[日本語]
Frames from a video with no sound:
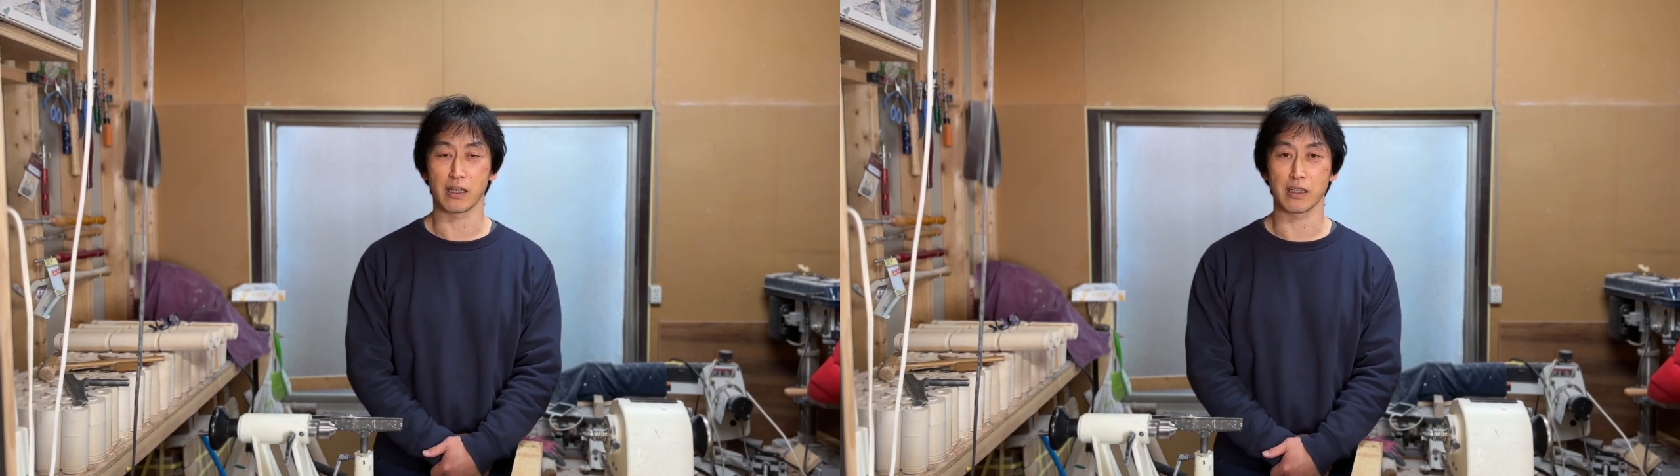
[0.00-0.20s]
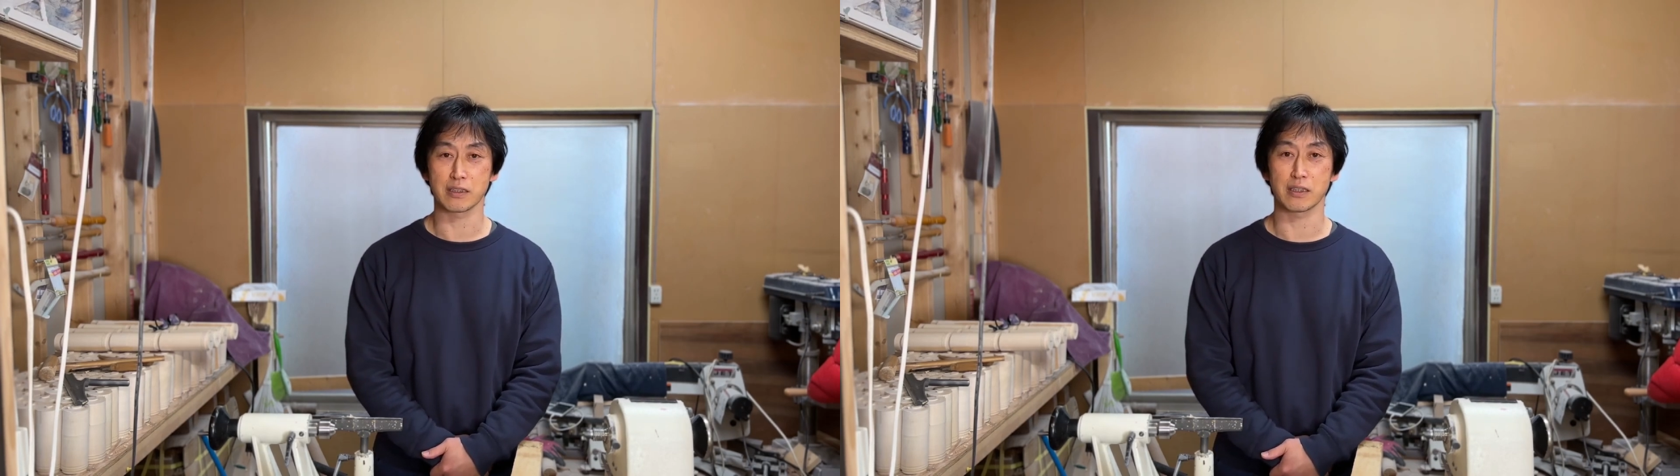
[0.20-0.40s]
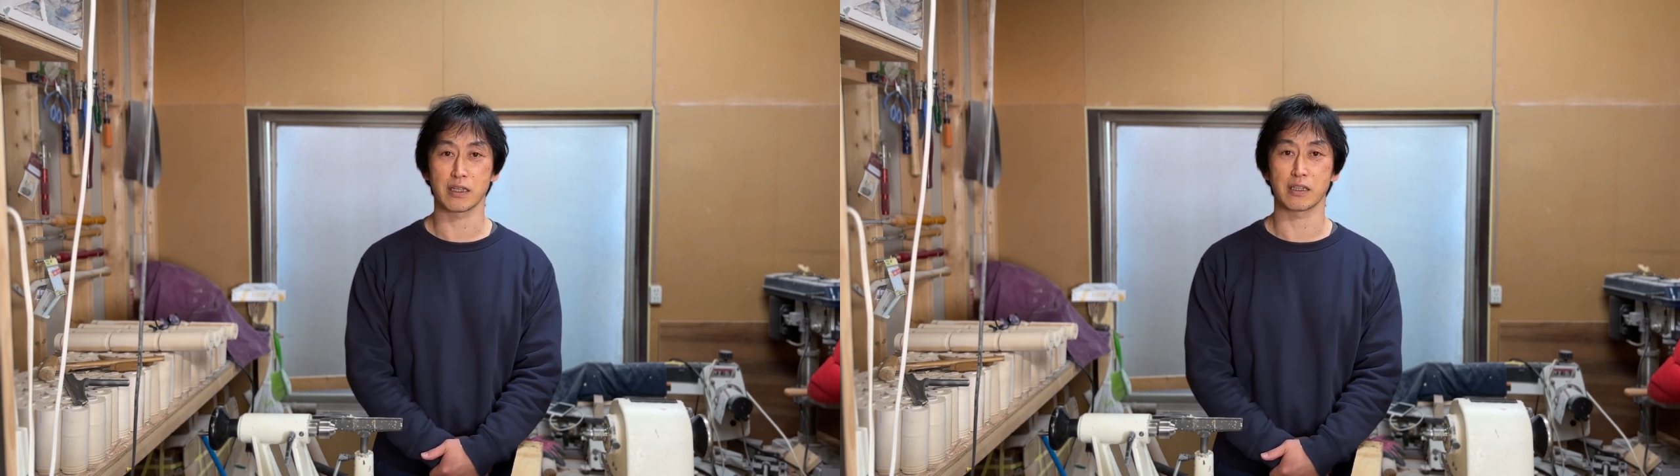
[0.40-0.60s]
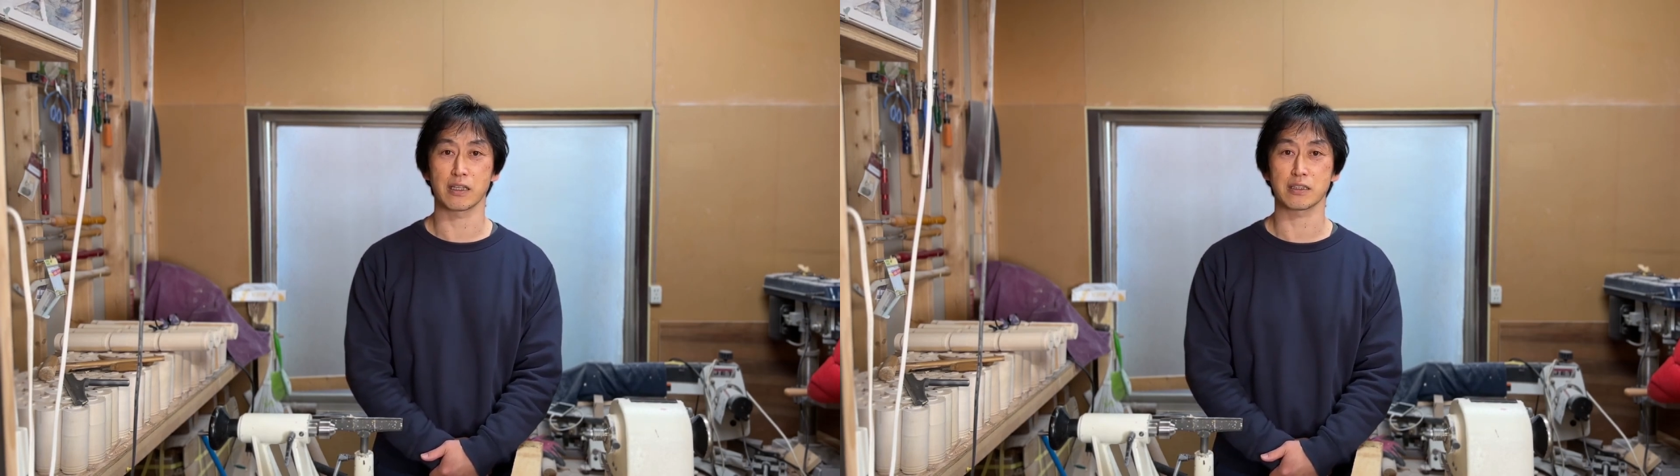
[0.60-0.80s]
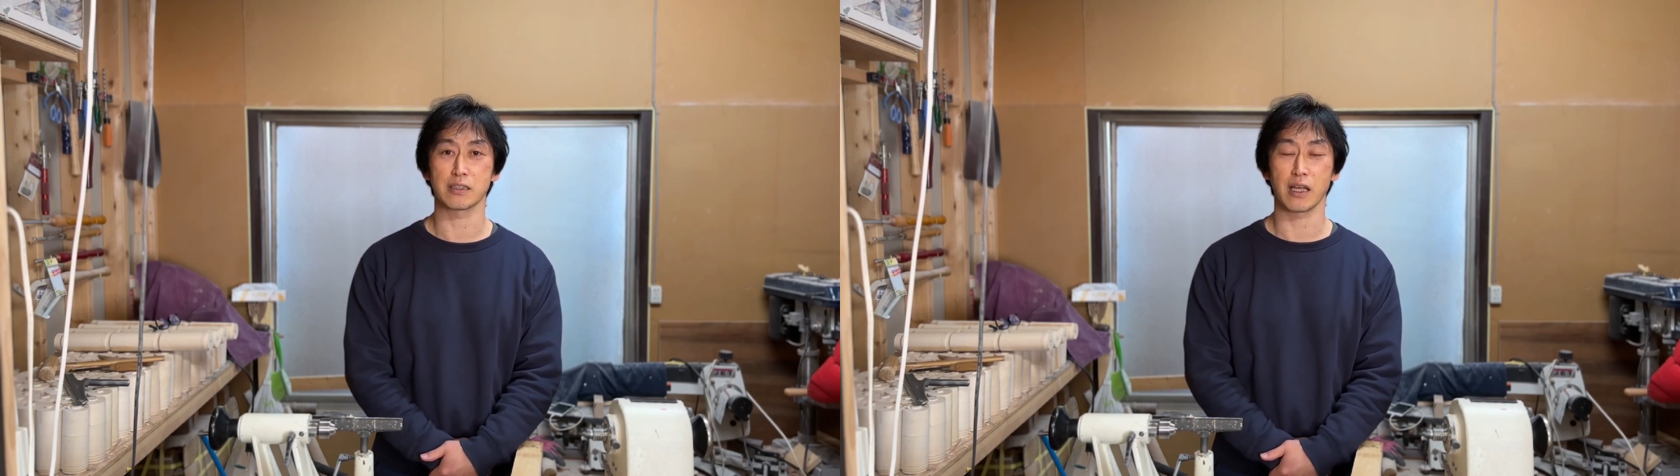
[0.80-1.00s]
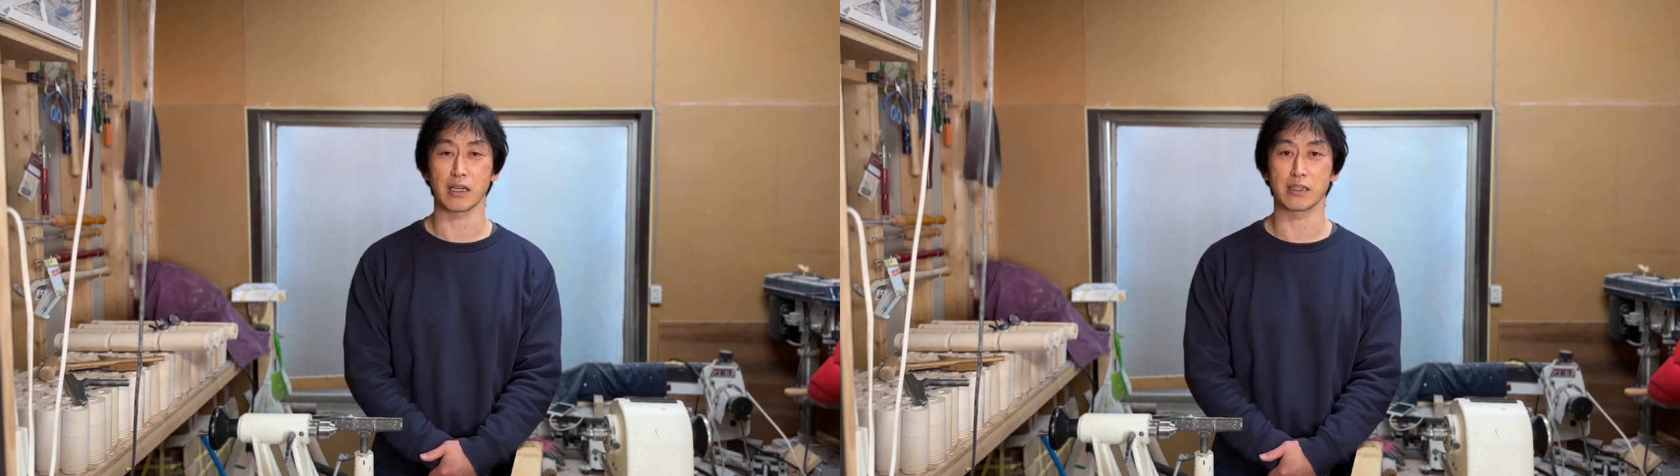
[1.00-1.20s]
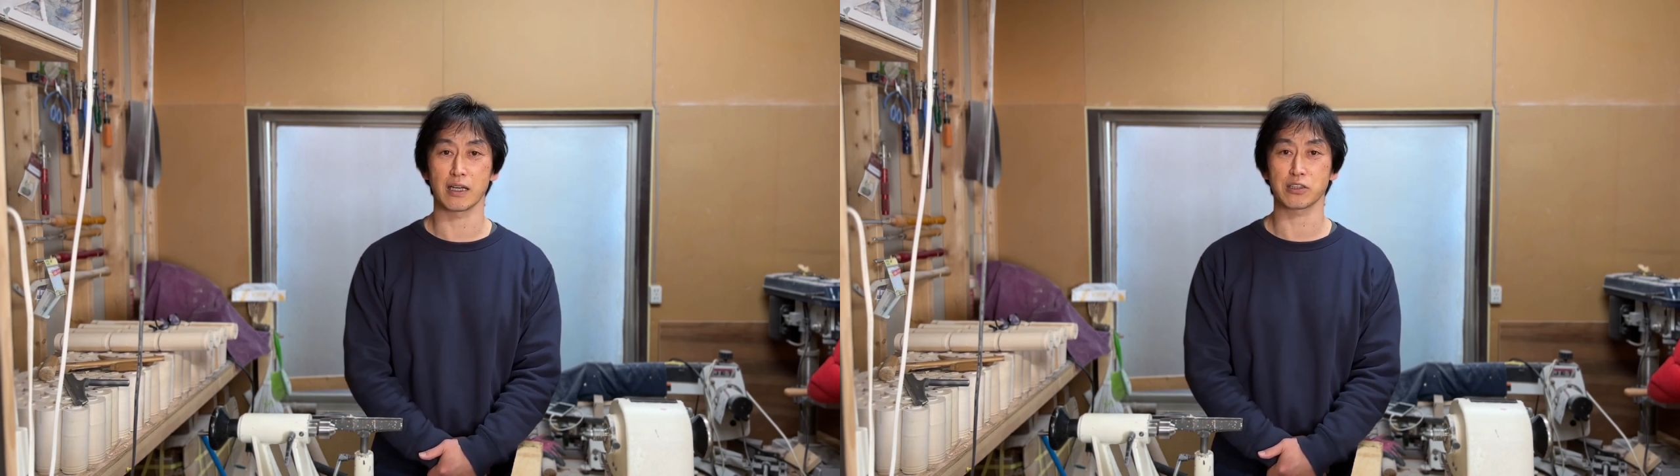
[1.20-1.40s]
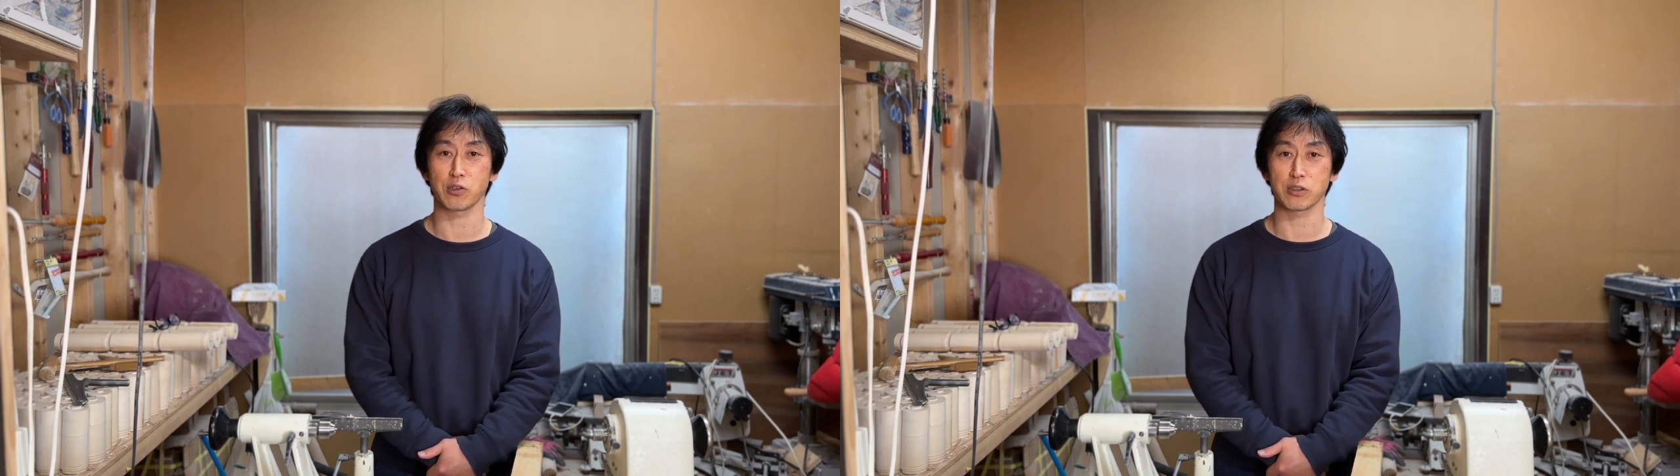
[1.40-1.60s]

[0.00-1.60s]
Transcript: SNS でリアクショ